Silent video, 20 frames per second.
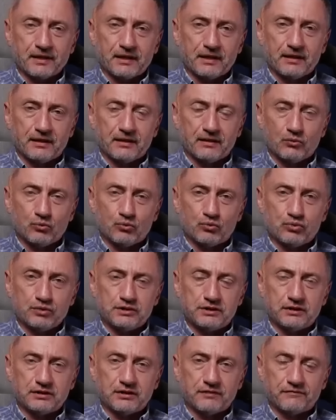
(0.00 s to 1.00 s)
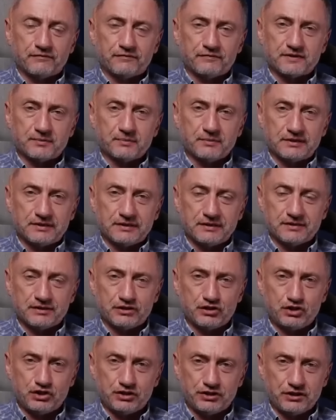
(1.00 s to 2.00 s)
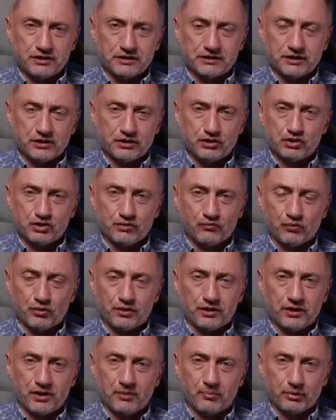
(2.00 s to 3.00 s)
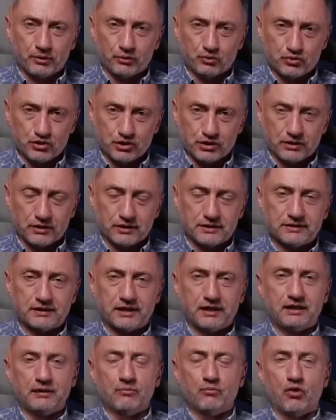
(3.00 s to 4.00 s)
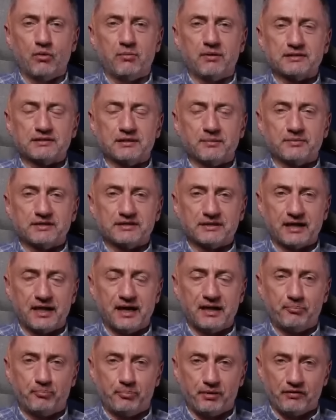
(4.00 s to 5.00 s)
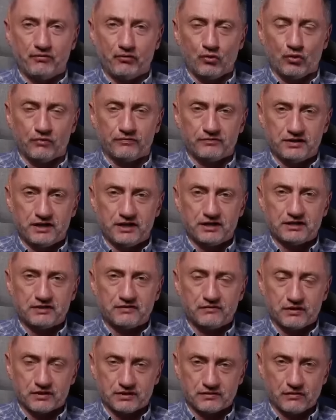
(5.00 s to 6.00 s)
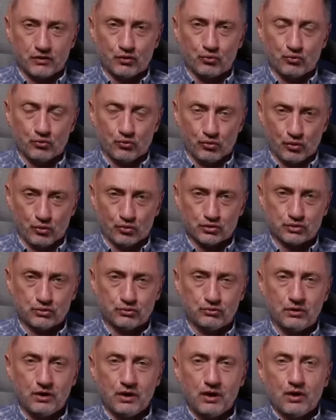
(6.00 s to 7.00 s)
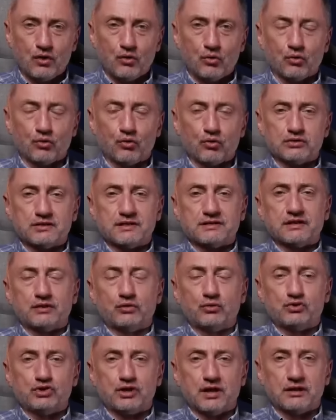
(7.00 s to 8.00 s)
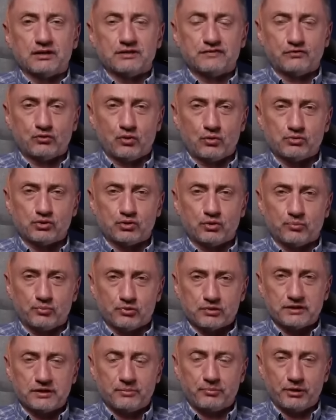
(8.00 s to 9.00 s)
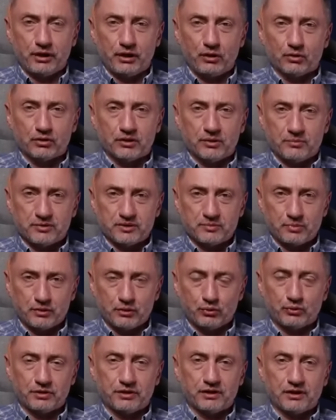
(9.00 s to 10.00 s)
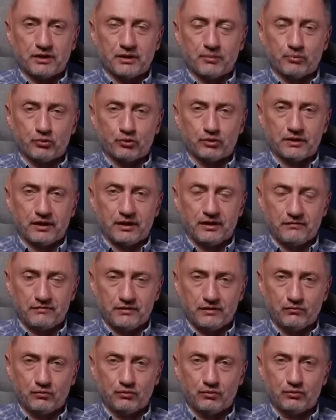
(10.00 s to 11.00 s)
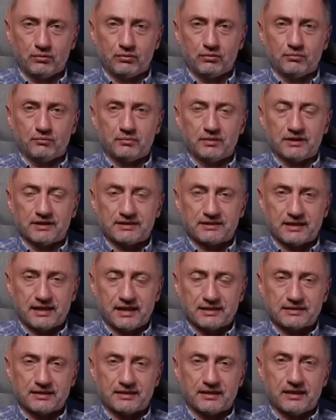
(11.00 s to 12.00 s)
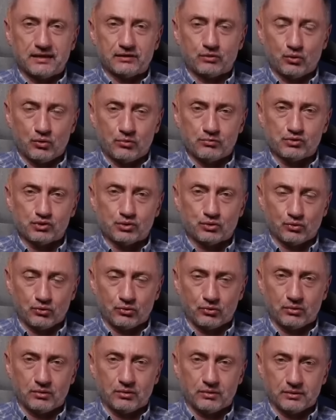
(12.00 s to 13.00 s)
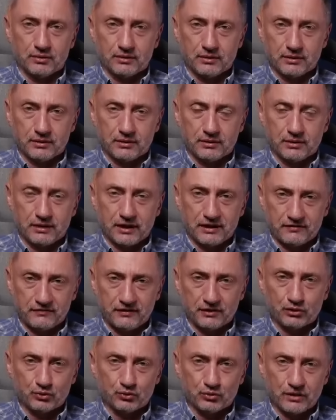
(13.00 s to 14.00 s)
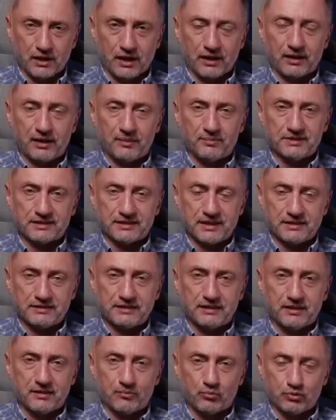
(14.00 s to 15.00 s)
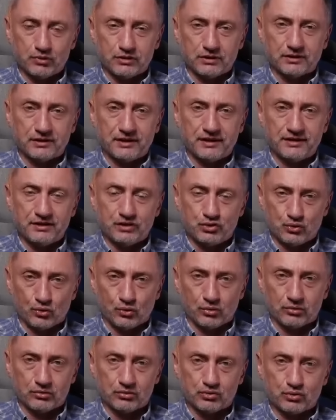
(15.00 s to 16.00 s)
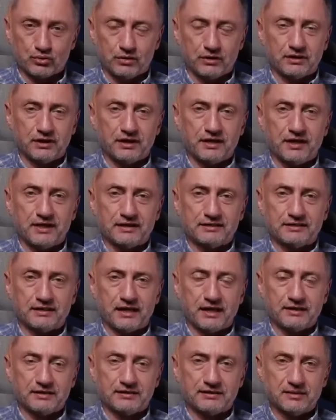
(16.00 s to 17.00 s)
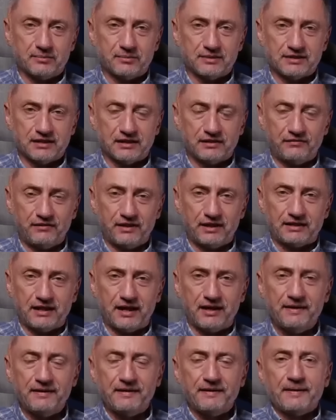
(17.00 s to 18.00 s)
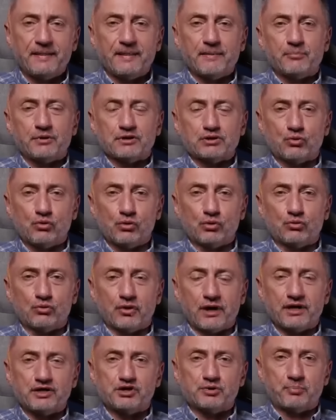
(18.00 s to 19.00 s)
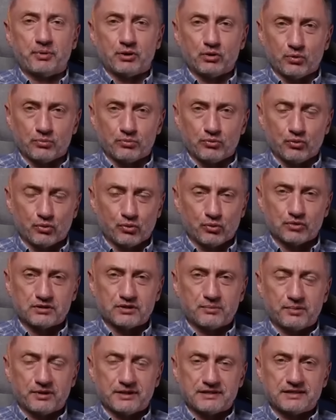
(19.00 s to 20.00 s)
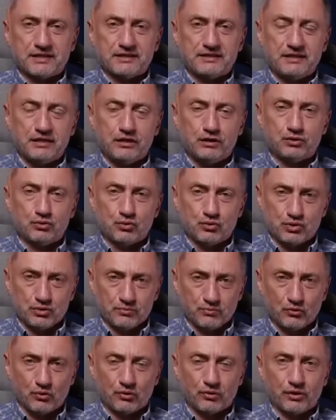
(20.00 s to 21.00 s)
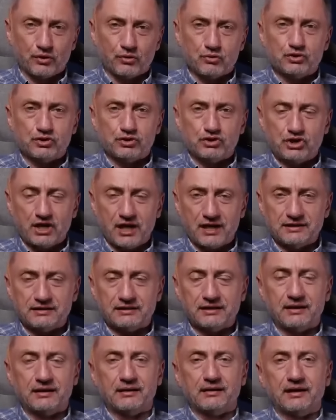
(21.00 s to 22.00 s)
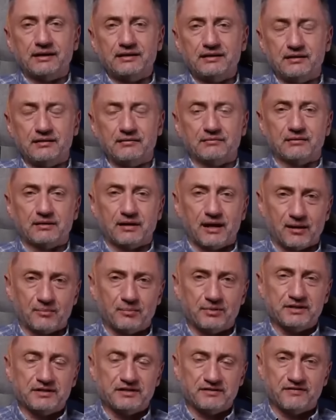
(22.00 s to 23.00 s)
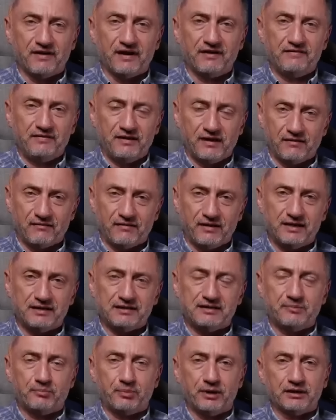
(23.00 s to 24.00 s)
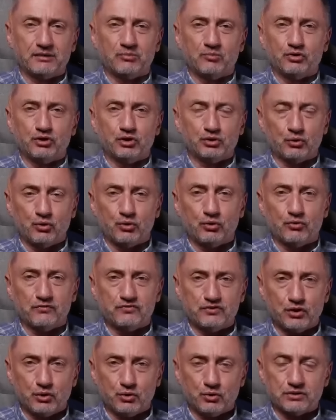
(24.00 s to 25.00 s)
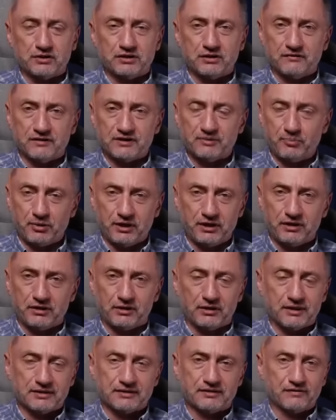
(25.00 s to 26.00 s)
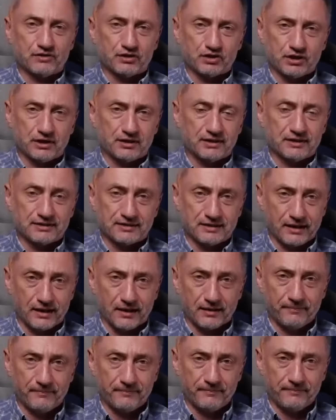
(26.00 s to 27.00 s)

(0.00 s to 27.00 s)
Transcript: Э, у куситов в смысле защититься ничего не получилось. Таким образом, Израиль привел в действие свою угрозу. Угроза заключалась в том, что после прилета беспилотника по Тель-Авиву было сказано о том, что э, ответный удар обязательно будет нанесен, что это не останется без ответа. Поскольку раньше подобные угрозы произносились очень много и очень часто, они как бы девальвировались, и поэтому никто ее всерьез не воспринял, а совершенно зря.